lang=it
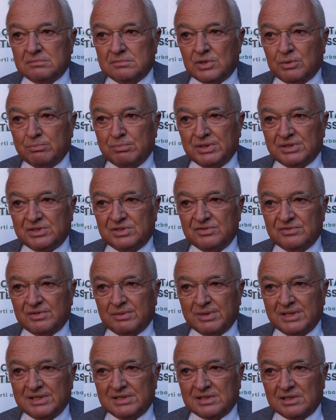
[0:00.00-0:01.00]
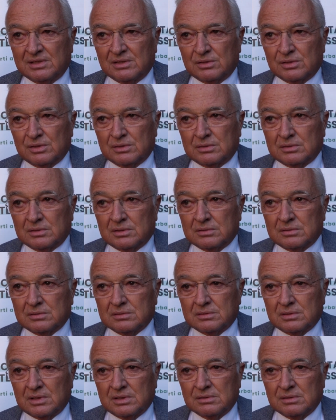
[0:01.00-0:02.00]
obiettivamente
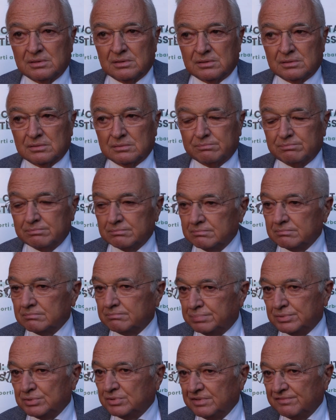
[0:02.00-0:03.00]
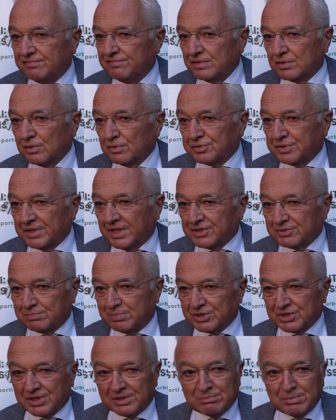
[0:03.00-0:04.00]
loro hanno più difficoltà,
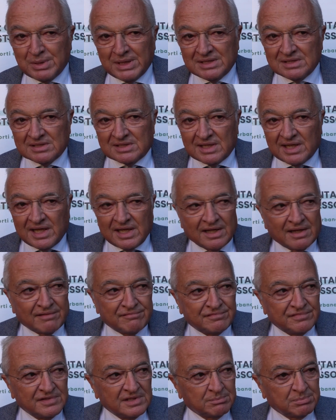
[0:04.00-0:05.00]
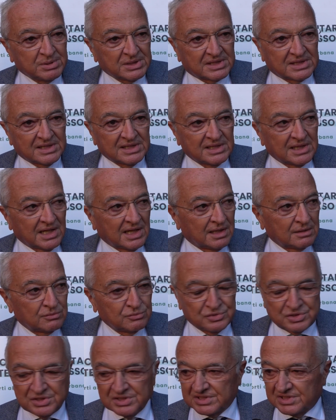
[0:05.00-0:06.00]
specialmente EAV perché ha
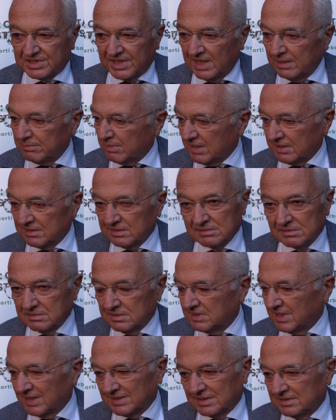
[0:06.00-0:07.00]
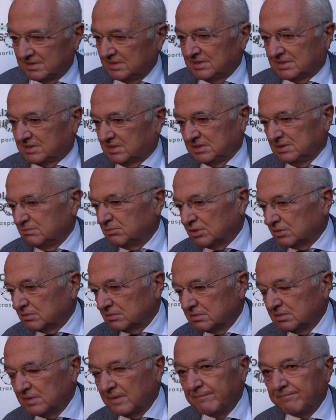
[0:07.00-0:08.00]
un sistema datatissimo
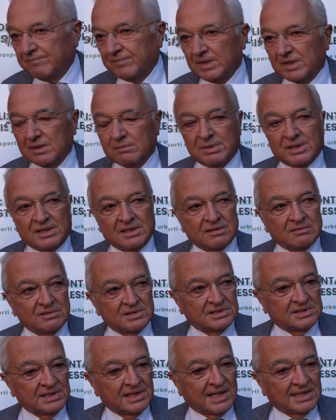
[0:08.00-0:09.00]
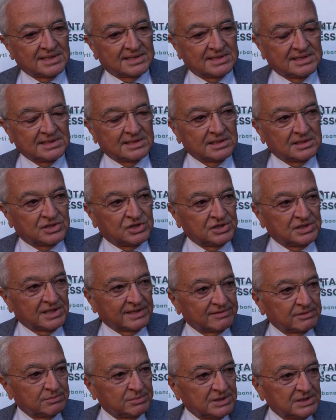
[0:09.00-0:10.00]
perché queste assi che
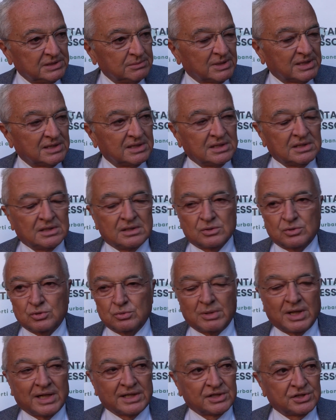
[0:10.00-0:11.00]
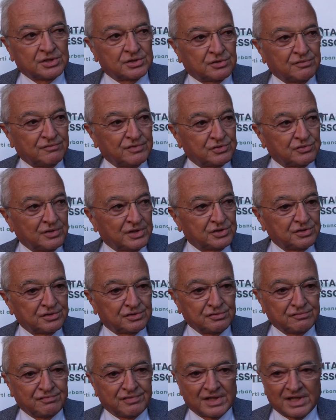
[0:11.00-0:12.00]
citavo prima, Cumana, Circonvesuviana,
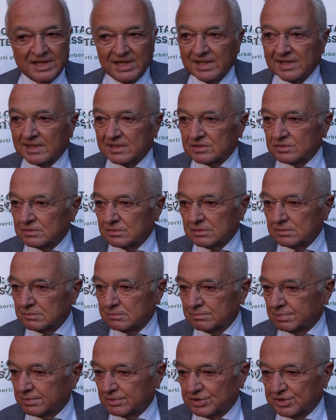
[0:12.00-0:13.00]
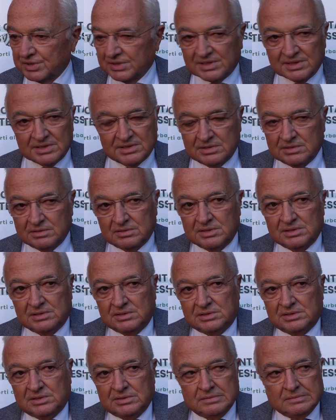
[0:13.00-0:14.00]
Circonfregrea, sono progettazioni
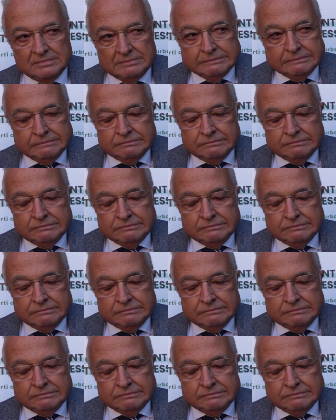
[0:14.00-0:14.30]
di